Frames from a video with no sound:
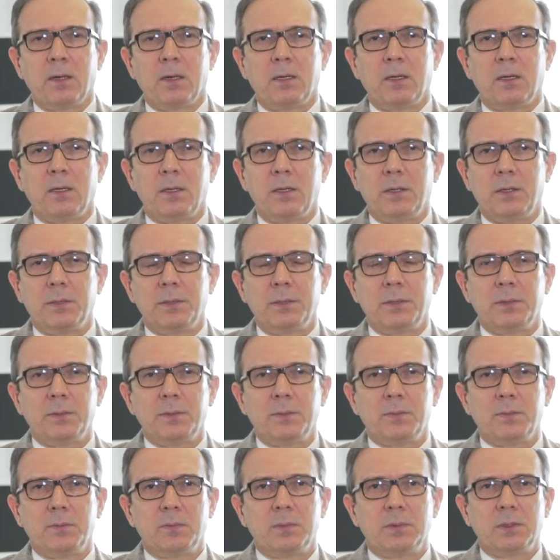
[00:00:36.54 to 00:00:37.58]
E,
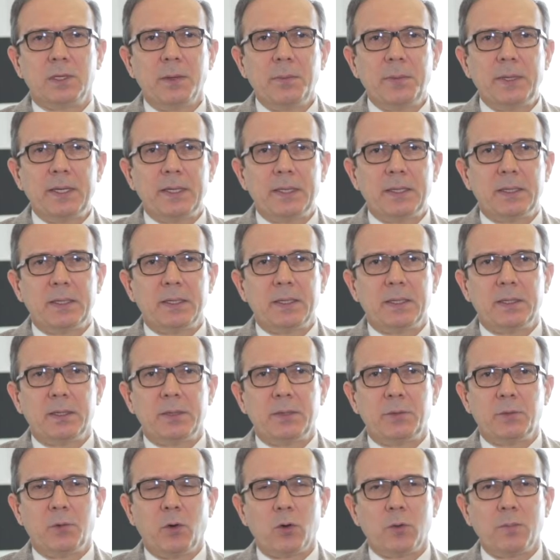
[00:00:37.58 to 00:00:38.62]
tabii
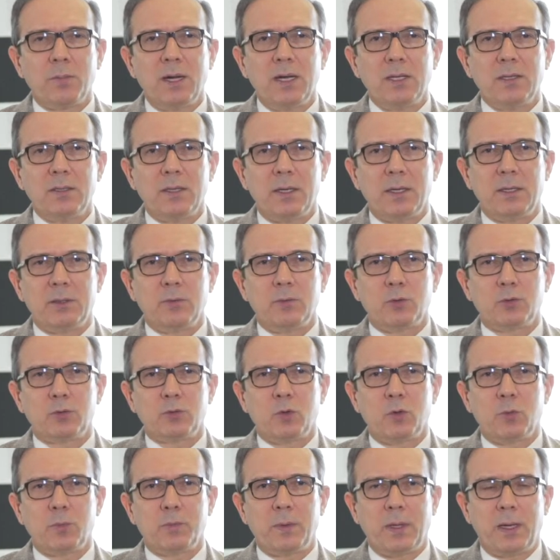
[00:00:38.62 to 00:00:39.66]
normal
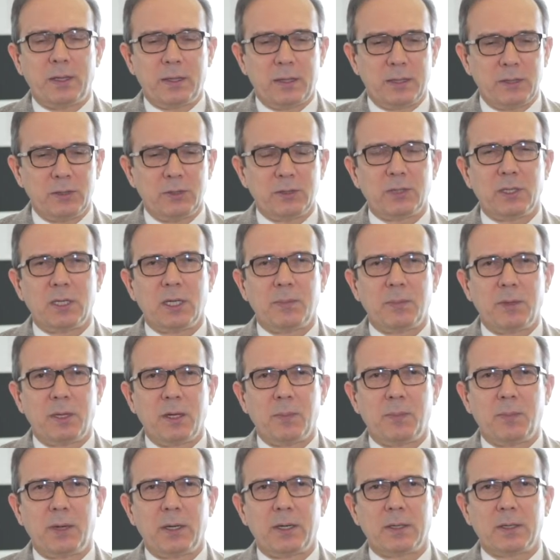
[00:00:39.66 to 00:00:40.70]
endoskoplarla inceleme
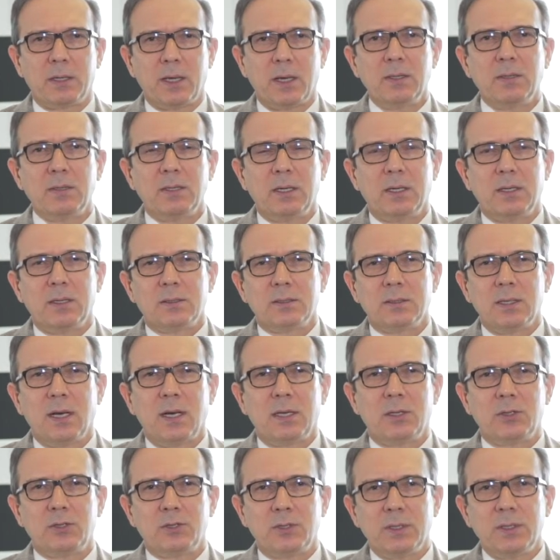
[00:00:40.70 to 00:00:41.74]
yaparken
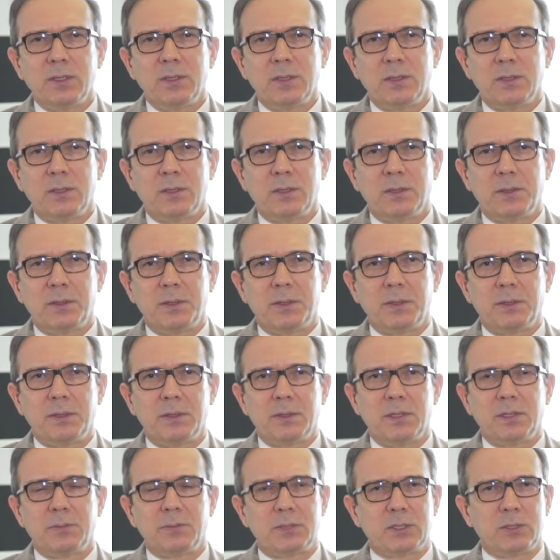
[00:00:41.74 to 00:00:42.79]
sadece e,
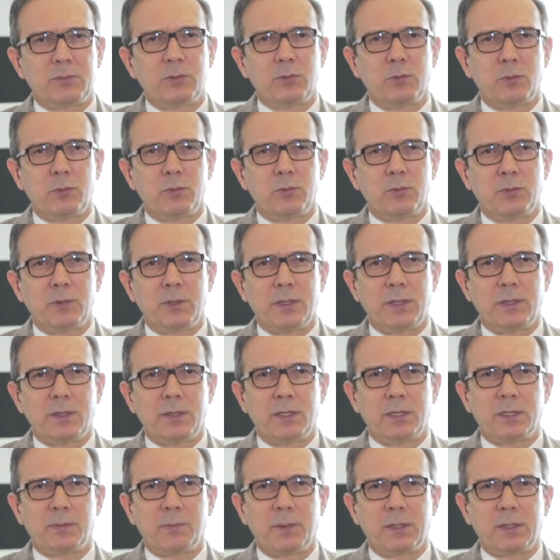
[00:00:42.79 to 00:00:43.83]
kırmızı bir görüntü
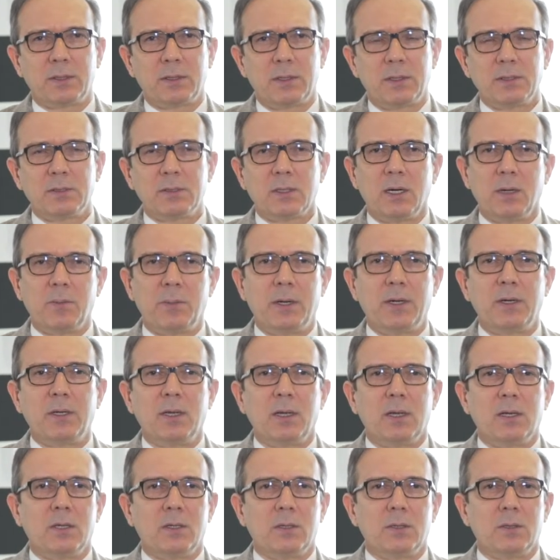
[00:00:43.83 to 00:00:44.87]
elde etmekteyiz ama
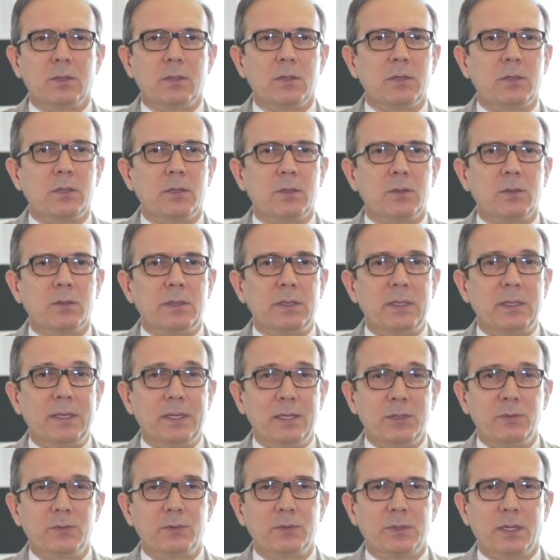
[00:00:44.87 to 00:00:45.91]
e,
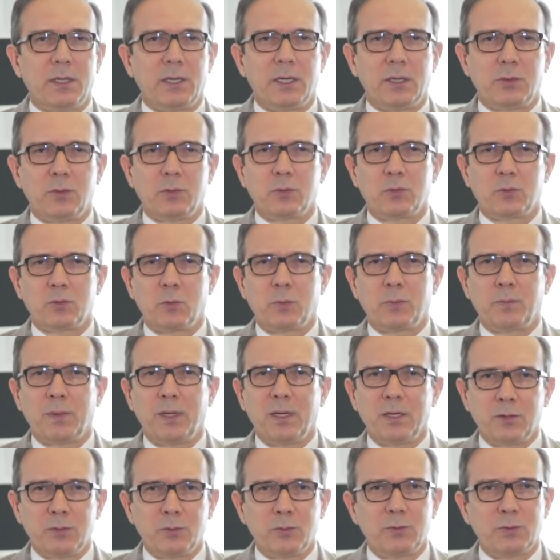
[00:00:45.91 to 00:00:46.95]
ileri düzey
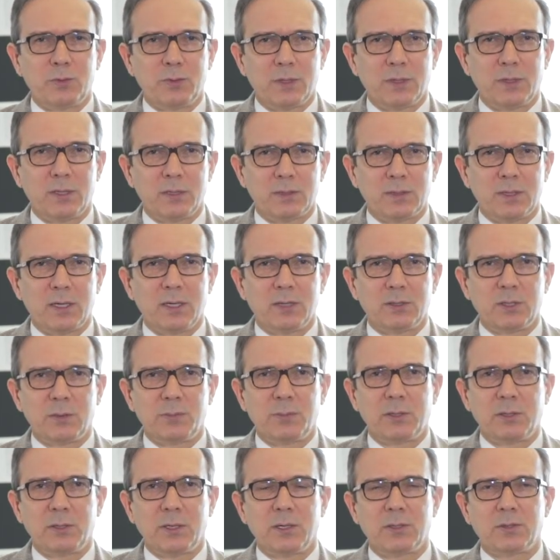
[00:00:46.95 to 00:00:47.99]
endoskoplar ki Türkiye'de sadece
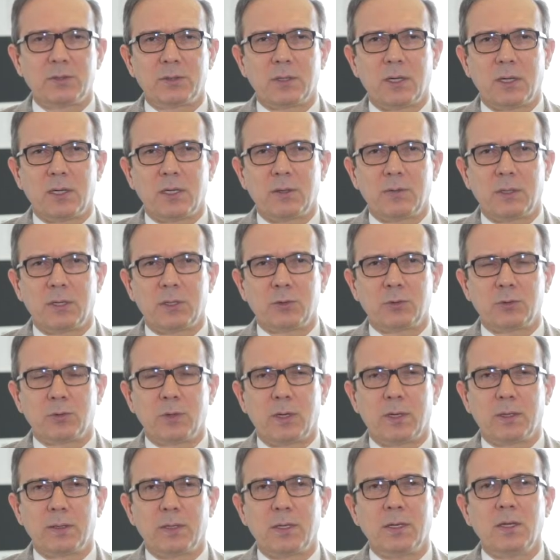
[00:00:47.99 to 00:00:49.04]
birkaç tane var şu
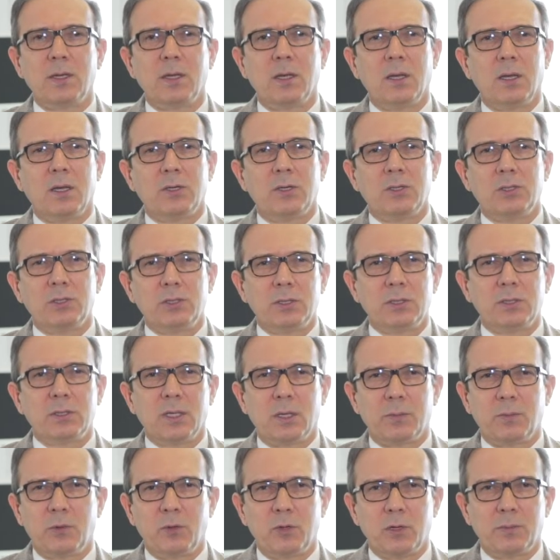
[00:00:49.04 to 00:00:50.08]
anda
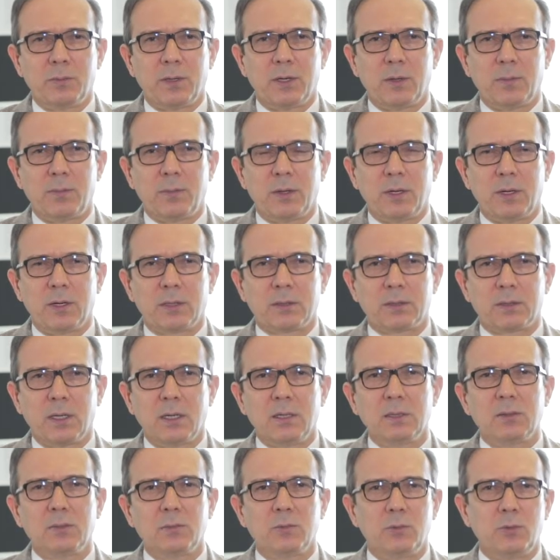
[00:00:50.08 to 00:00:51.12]
ışıkla boyama
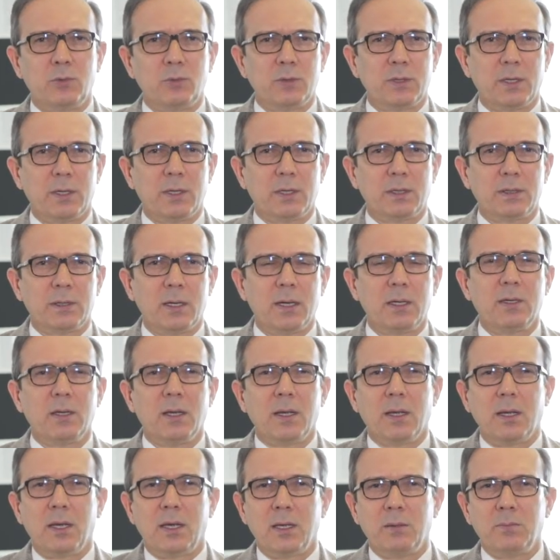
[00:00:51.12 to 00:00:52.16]
yaparaktan, büyüterekten
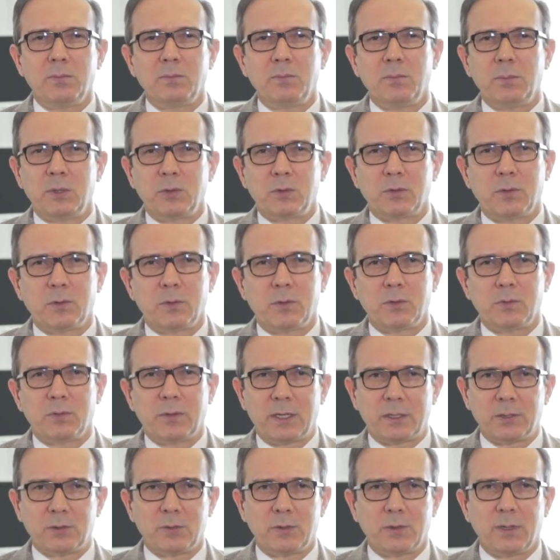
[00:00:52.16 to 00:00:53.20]
hem
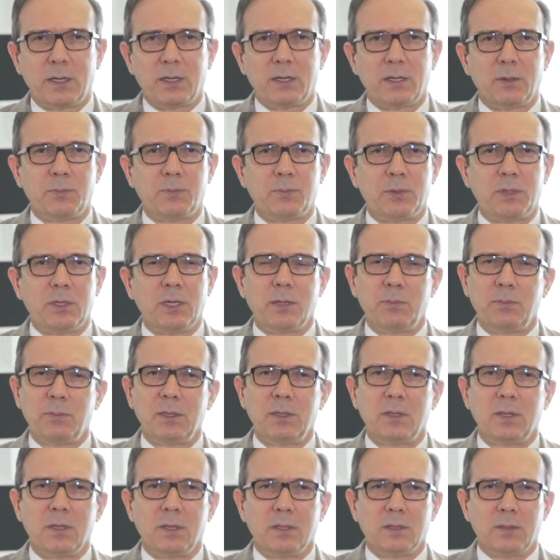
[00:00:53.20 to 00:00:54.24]
mikrovasküler yapıyı hem
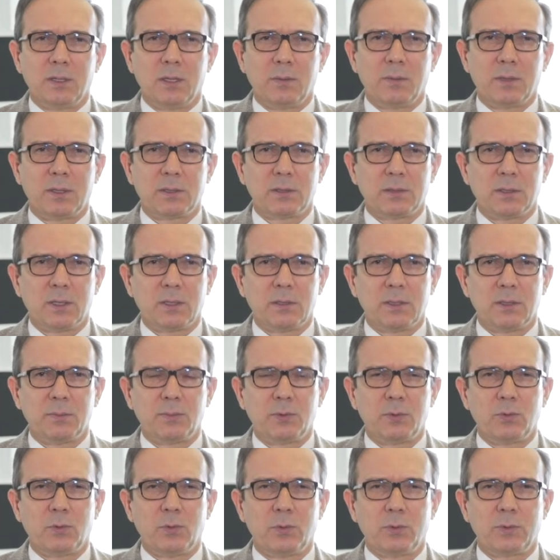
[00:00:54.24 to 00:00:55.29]
de damarsal
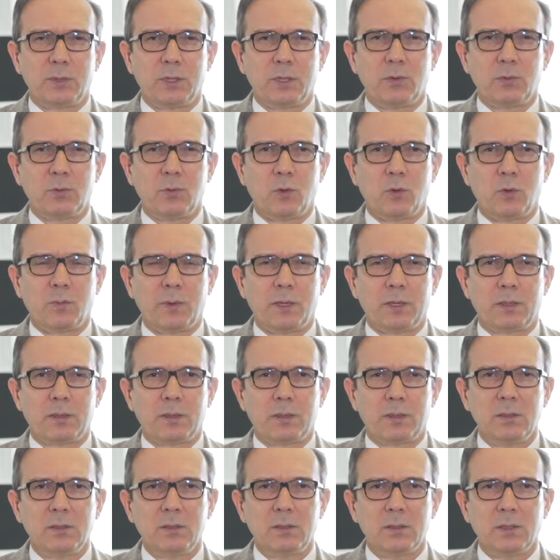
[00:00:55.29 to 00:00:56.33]
yapıyı ortaya
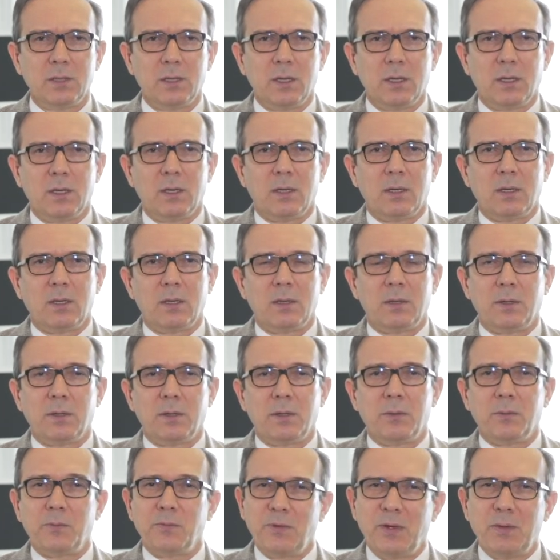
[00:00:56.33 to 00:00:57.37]
koymaktadır.
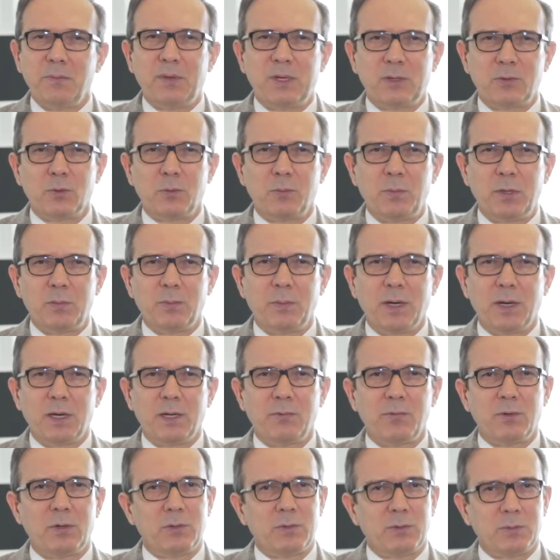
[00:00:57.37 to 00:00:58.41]
E, ve mikro
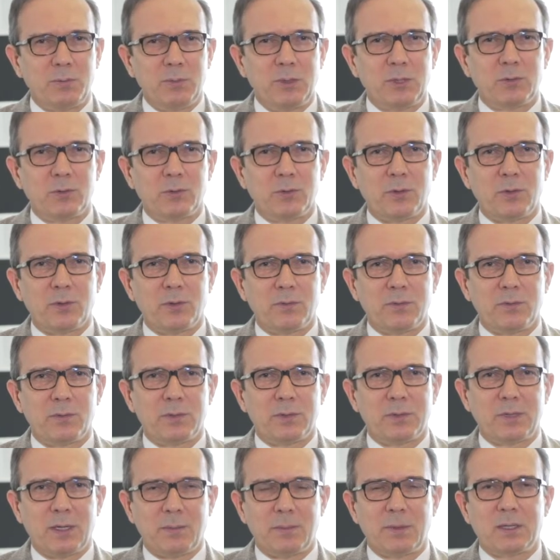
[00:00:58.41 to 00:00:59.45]
mimari ve mikro
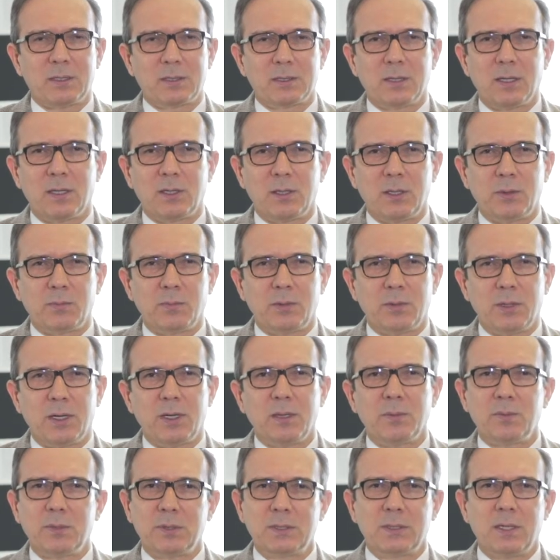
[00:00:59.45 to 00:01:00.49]
damarsal yapılar
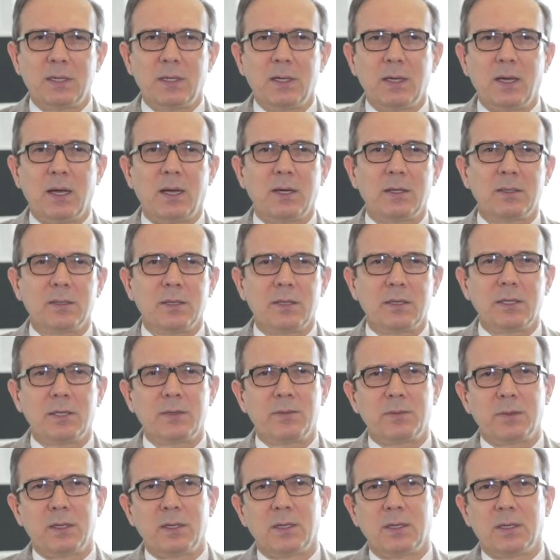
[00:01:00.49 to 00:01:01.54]
bize erken
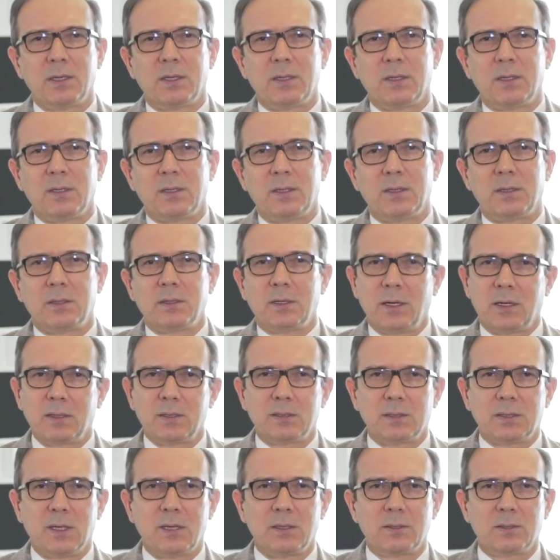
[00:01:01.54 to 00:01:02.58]
evre e,
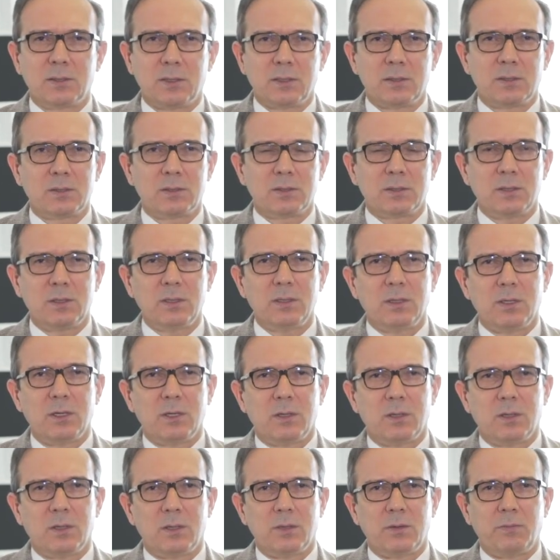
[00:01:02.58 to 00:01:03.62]
kanser tanısını
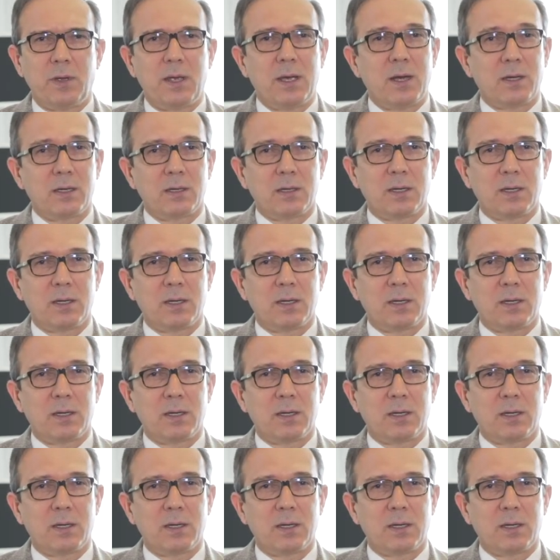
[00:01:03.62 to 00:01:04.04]
veya